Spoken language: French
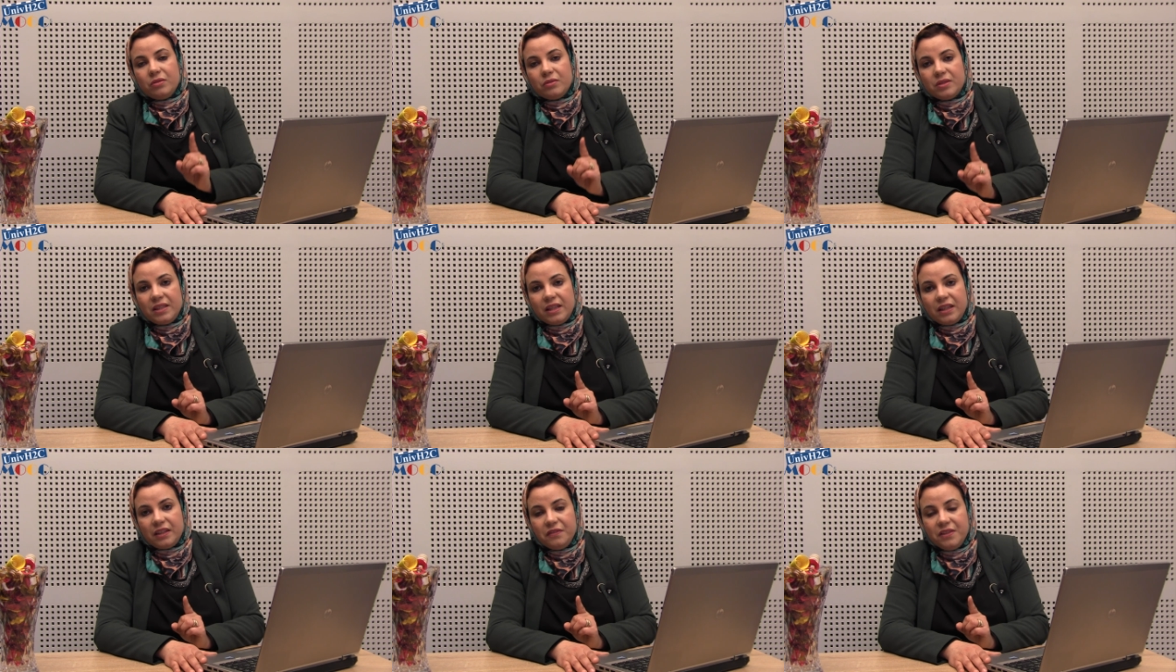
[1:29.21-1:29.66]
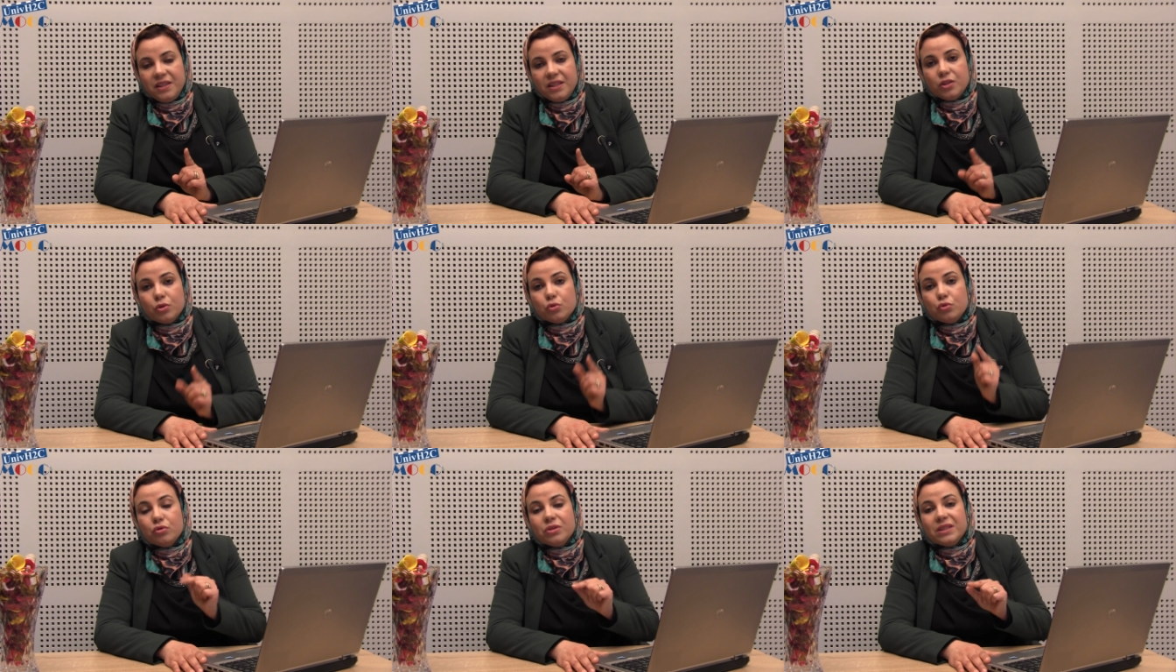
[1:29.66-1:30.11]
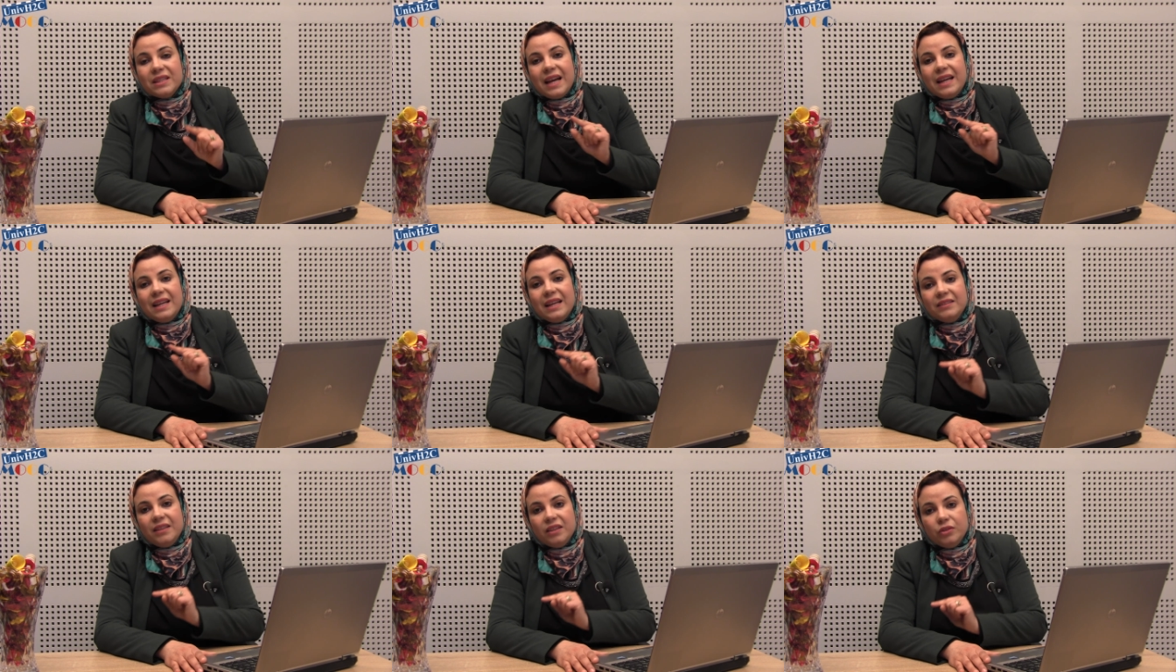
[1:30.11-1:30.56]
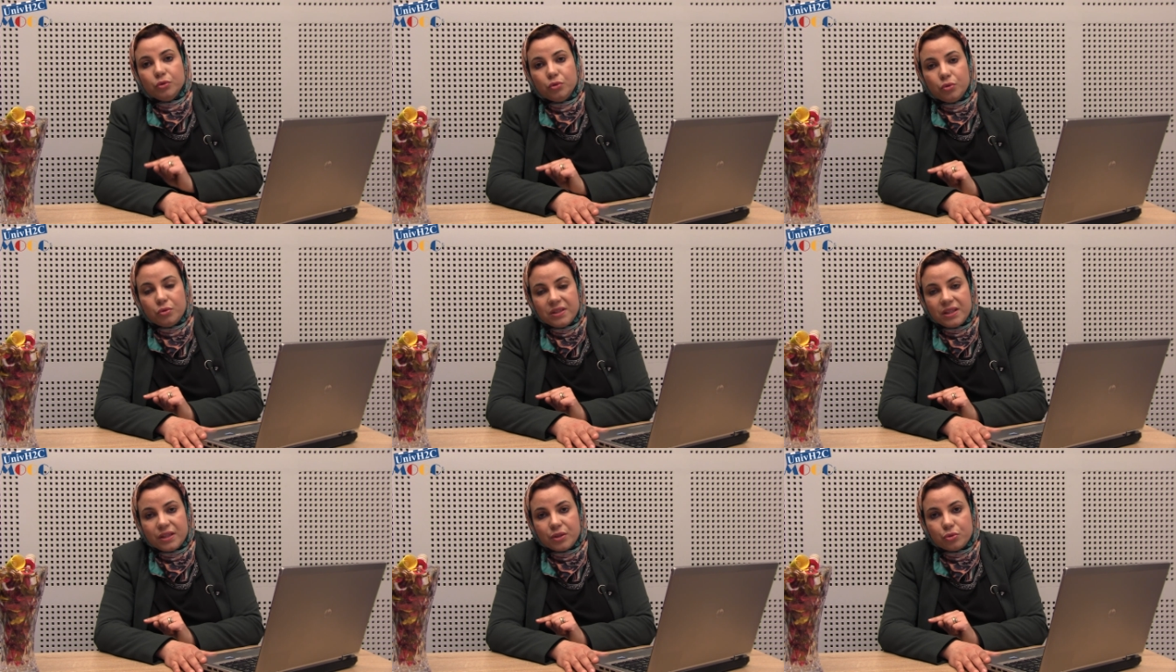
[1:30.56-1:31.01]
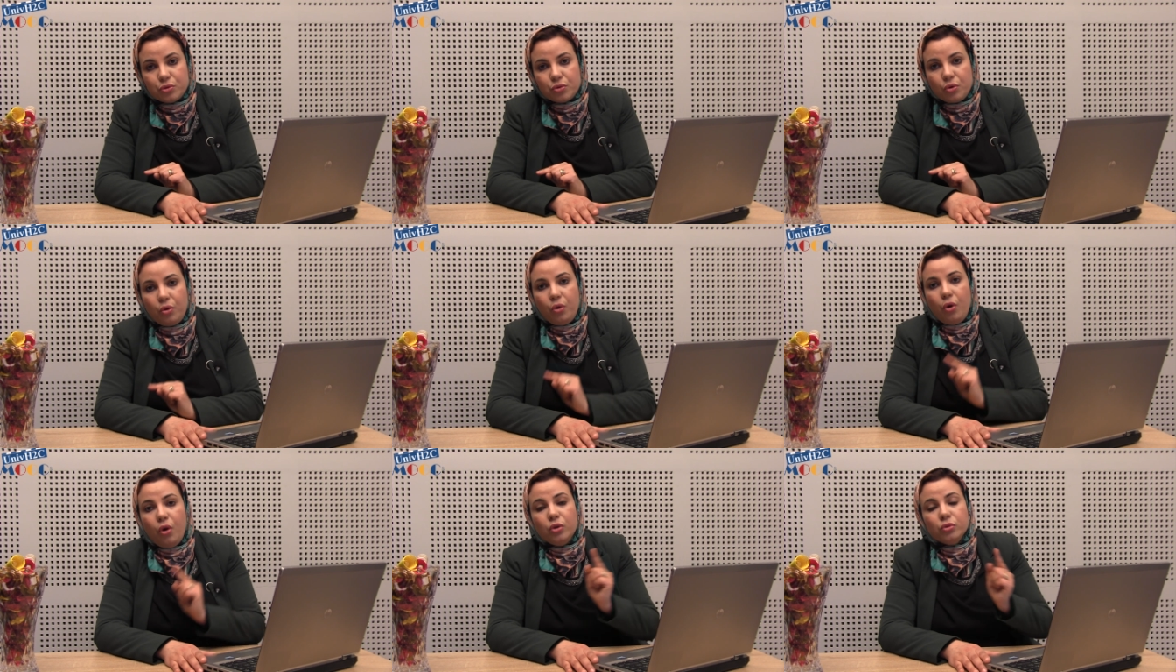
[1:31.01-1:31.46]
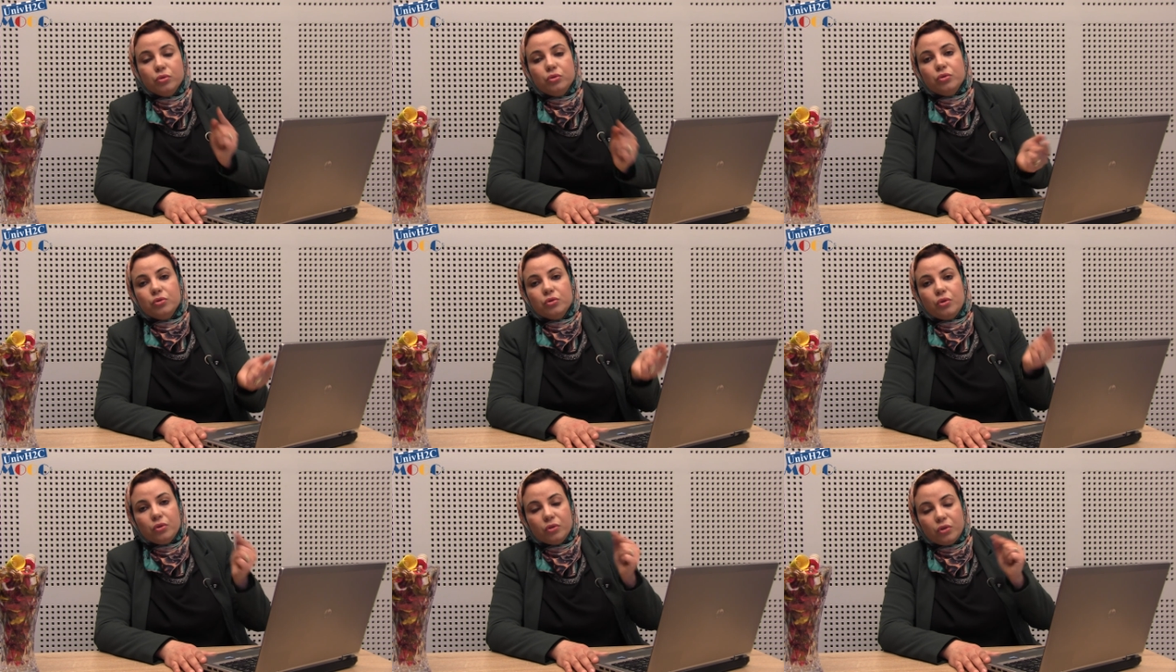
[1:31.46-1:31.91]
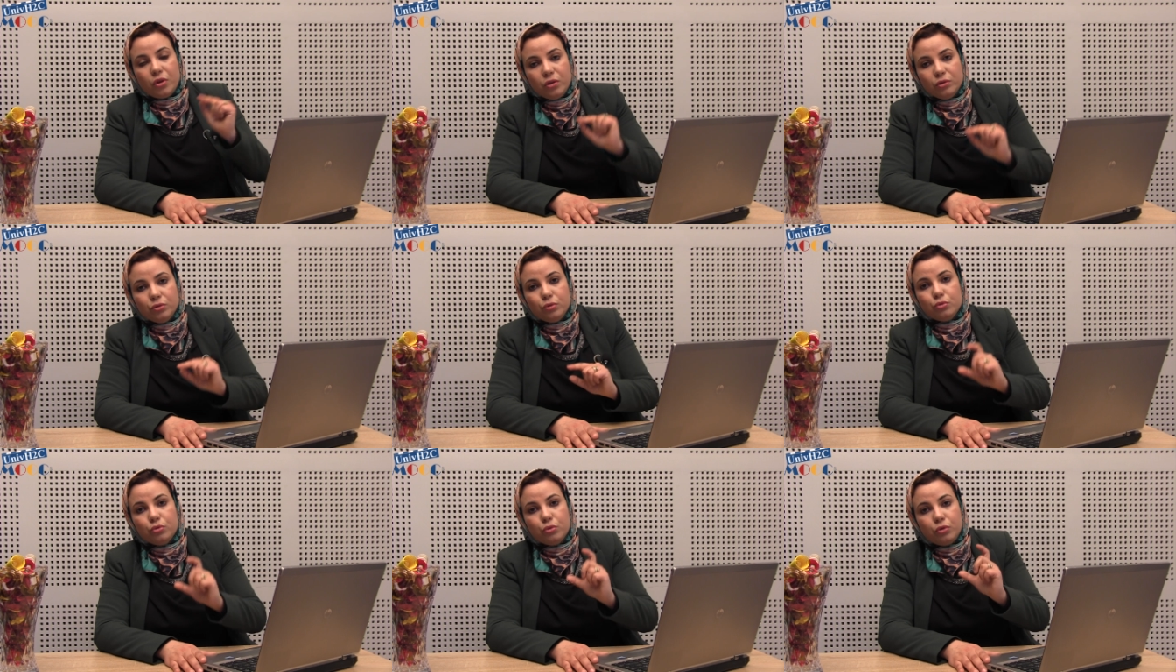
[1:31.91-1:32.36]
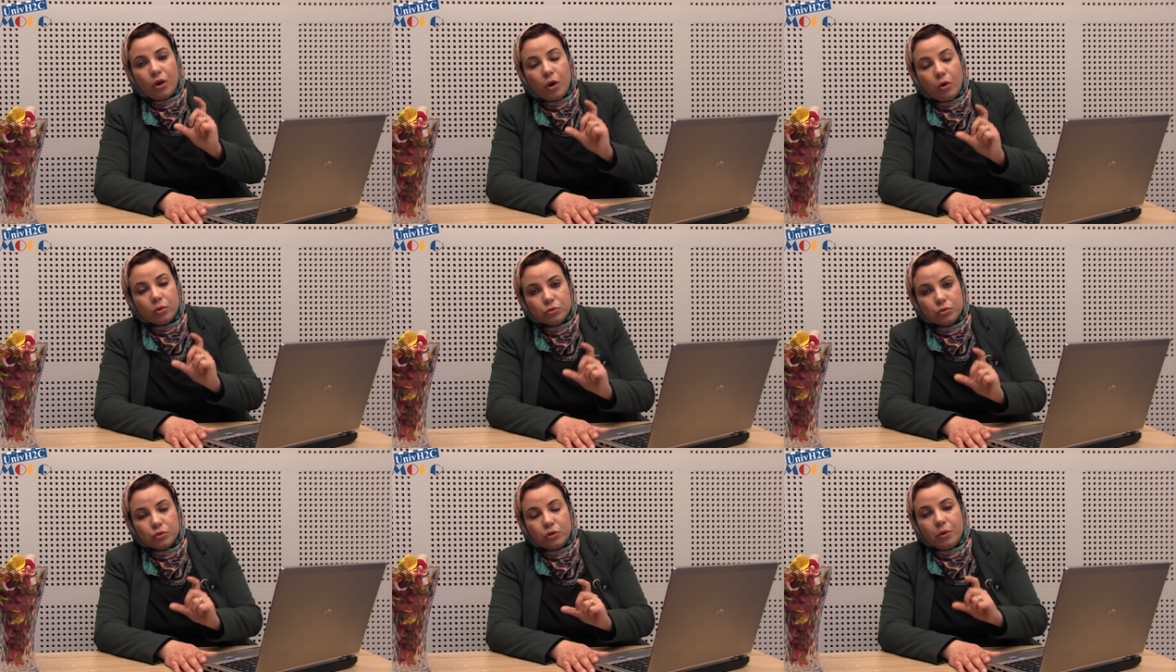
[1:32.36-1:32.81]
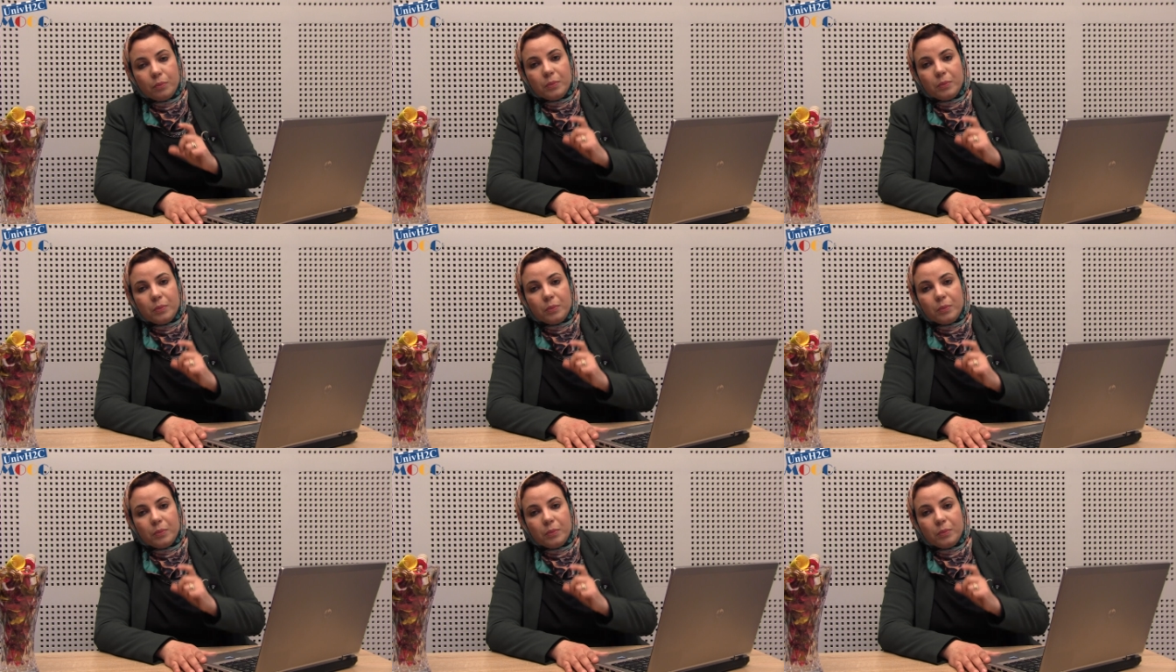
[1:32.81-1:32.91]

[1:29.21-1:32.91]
en service jusqu'à la date de cession, en tenant compte du, du